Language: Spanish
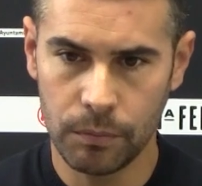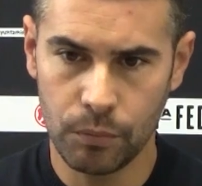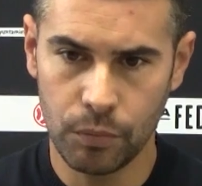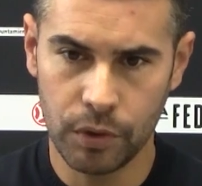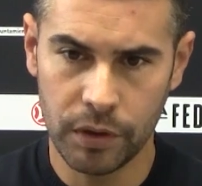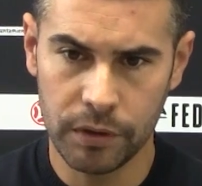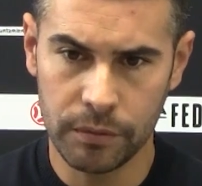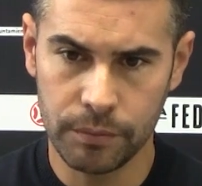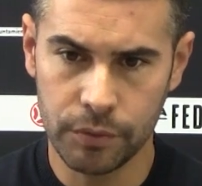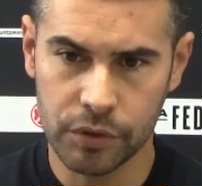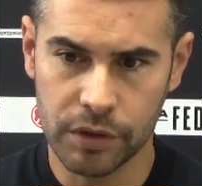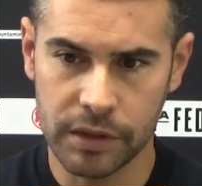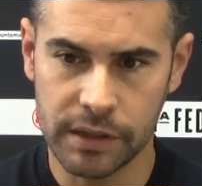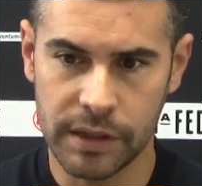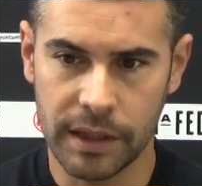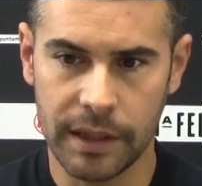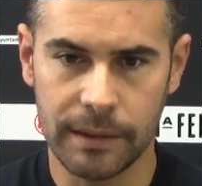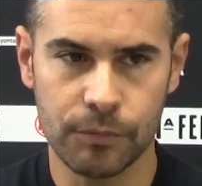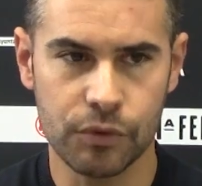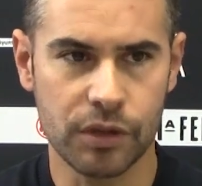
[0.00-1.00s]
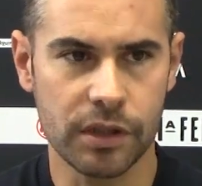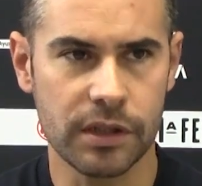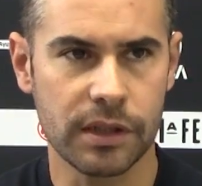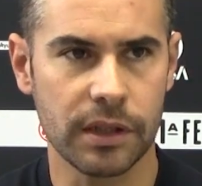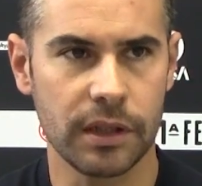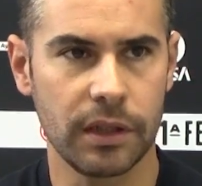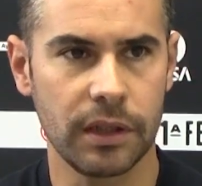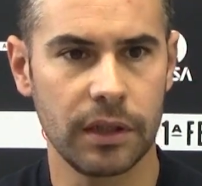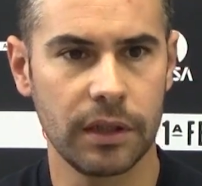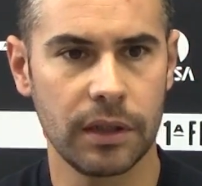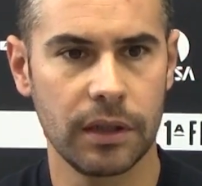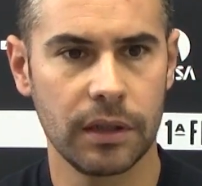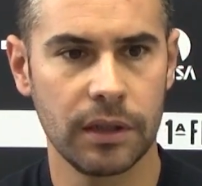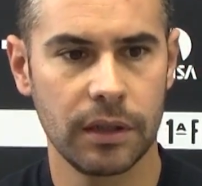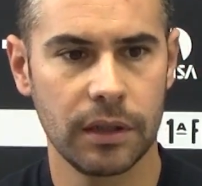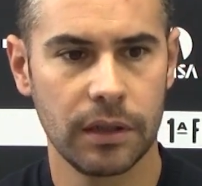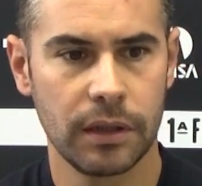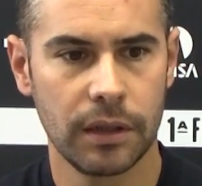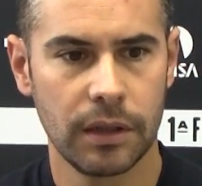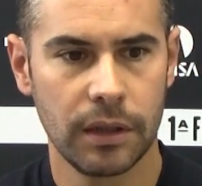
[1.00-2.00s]
Bueno, pues que sigamos ese,
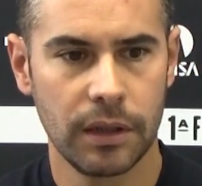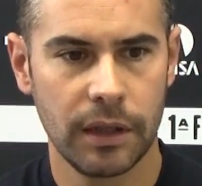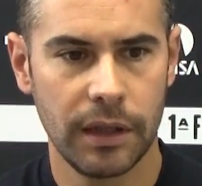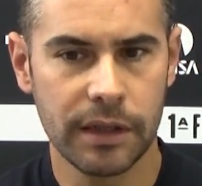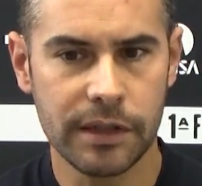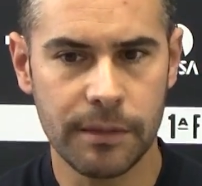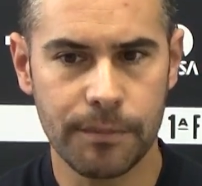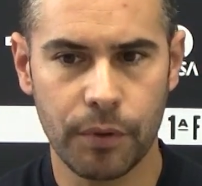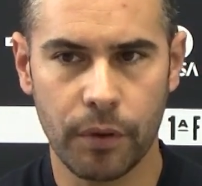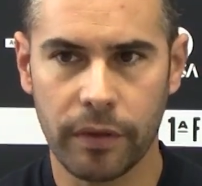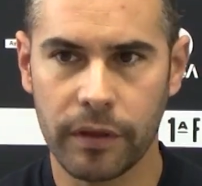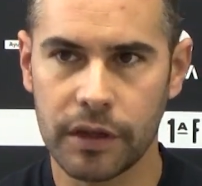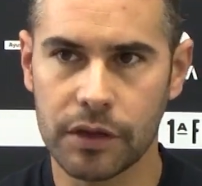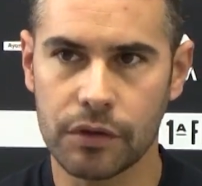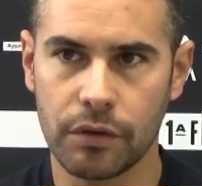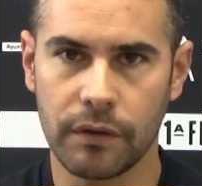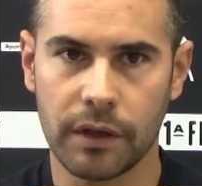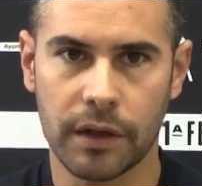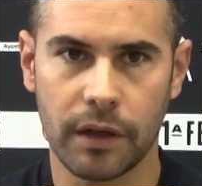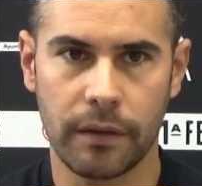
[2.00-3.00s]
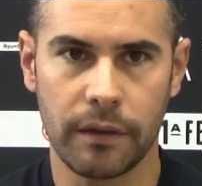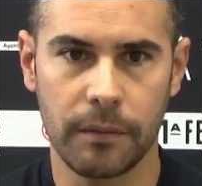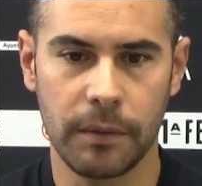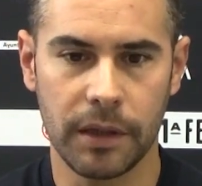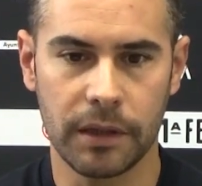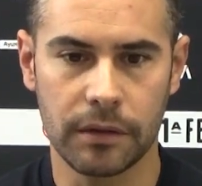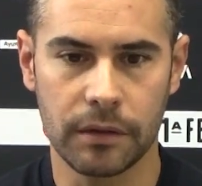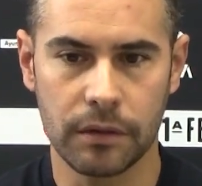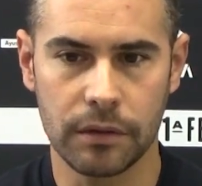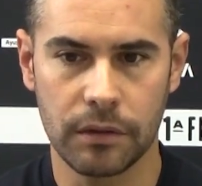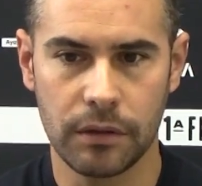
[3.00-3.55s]
ese proceso de crecimiento.